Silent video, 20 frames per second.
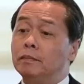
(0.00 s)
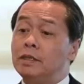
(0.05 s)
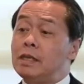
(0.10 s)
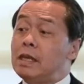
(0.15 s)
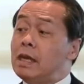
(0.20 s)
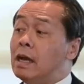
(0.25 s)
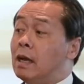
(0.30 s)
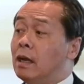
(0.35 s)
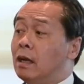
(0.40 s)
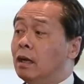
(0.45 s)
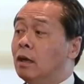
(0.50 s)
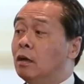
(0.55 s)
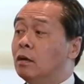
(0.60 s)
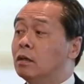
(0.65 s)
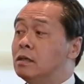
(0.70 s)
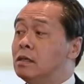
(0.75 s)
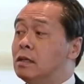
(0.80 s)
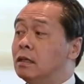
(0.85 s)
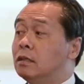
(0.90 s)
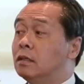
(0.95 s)
เสียเขา
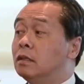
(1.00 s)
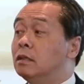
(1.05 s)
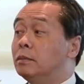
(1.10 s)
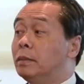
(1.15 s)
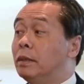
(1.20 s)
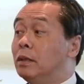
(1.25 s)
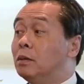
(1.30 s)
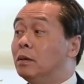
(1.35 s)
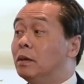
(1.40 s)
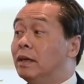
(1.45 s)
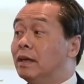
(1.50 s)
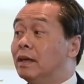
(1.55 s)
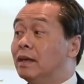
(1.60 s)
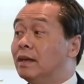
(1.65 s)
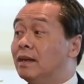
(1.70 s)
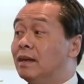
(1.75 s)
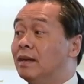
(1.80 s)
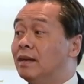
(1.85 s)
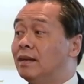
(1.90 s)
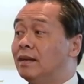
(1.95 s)
ก็เสียชื่อไปด้วย
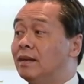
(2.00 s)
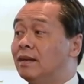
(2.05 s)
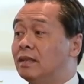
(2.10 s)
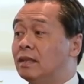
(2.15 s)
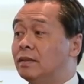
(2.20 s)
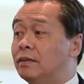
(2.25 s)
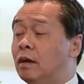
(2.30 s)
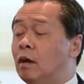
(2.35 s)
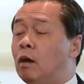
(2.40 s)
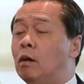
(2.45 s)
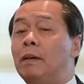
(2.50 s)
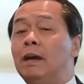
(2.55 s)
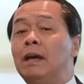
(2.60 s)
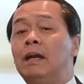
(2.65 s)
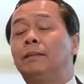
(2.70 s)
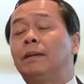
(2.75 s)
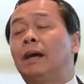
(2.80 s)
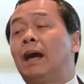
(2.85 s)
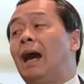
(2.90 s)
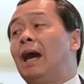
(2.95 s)
ใช่ไหมออกไป
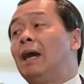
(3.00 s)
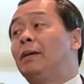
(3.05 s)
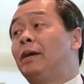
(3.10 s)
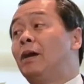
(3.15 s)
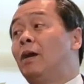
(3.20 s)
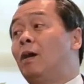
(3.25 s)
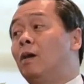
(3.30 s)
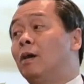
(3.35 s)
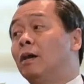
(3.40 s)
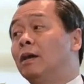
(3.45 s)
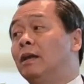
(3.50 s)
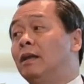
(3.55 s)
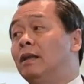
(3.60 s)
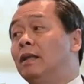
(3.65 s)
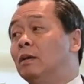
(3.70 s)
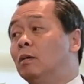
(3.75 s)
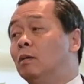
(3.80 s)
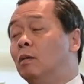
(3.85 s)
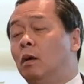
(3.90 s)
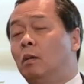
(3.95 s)
แล้วมันขายไม่ออกเนี่ย
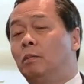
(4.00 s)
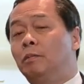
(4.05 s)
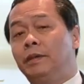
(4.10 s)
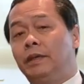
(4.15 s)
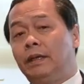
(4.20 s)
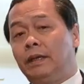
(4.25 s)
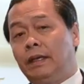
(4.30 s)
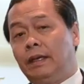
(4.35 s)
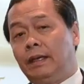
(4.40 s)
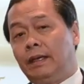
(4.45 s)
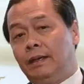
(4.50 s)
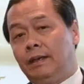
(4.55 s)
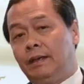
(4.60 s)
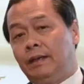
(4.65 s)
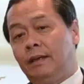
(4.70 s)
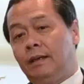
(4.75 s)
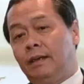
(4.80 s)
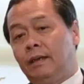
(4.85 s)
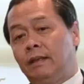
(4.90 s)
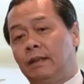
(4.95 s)
ดีลล้มอย่างเงี้ย
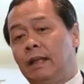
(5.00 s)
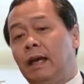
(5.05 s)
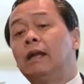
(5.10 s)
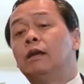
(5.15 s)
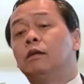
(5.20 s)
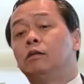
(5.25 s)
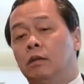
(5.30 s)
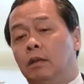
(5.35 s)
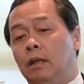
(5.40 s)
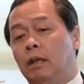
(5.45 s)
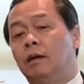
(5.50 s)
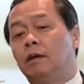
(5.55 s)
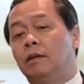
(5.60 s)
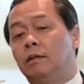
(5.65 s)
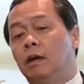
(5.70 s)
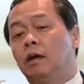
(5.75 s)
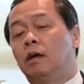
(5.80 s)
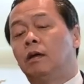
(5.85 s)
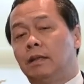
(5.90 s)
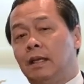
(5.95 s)
แต่ในที่สุดแล้ว
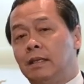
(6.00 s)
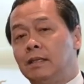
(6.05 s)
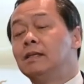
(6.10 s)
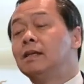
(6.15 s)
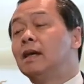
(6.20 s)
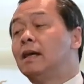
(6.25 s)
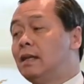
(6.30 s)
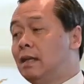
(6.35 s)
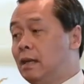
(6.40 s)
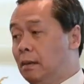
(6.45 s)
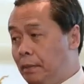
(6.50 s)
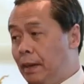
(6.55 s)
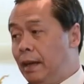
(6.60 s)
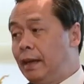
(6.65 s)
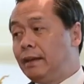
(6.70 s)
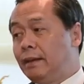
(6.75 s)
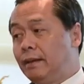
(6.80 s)
ก็ตัดสินใจที่จะไป